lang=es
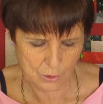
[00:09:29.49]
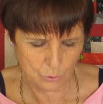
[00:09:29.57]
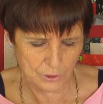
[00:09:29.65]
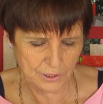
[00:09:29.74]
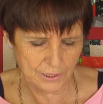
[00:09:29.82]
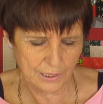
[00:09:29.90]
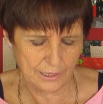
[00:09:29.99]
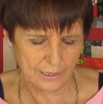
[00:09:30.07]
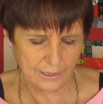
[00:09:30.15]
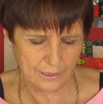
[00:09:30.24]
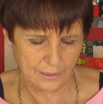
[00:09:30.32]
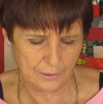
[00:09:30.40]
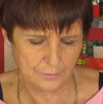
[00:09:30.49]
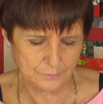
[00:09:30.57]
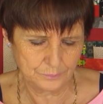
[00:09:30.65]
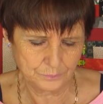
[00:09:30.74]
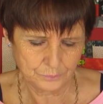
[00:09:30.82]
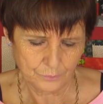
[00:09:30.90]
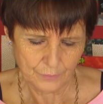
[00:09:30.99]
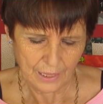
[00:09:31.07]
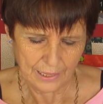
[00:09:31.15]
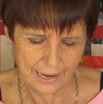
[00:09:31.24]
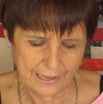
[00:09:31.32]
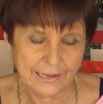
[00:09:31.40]
a unir
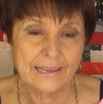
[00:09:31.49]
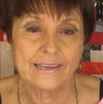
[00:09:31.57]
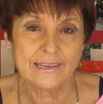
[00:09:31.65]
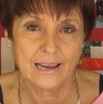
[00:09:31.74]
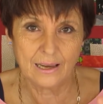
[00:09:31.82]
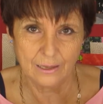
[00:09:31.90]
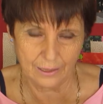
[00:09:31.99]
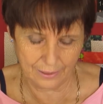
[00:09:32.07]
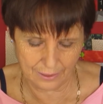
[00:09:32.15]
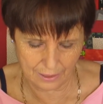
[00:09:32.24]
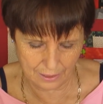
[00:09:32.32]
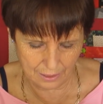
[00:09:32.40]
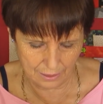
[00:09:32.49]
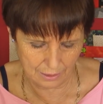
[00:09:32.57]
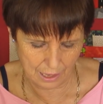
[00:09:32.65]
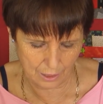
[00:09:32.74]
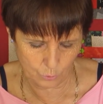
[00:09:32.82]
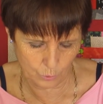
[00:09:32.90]
la rejilla al